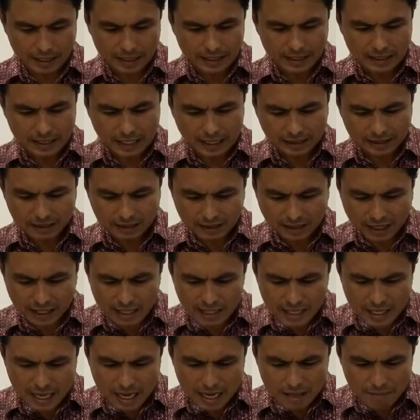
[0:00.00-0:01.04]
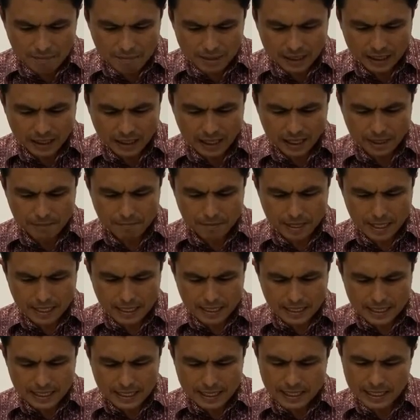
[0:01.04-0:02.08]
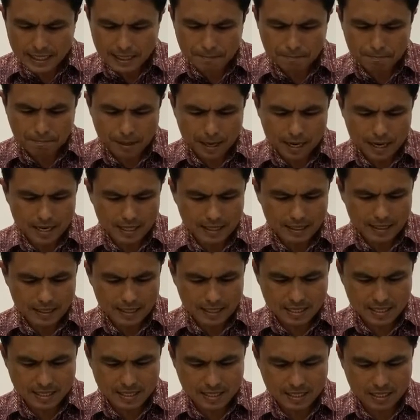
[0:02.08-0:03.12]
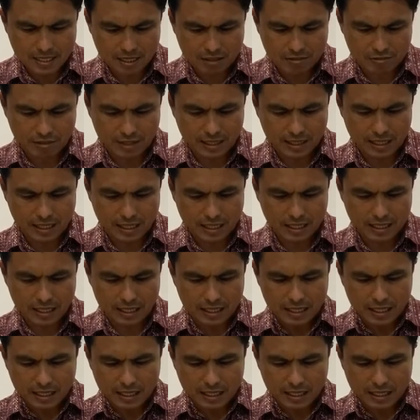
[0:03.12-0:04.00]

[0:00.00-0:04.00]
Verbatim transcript: yang telah menerima kelimpahan kasih karunia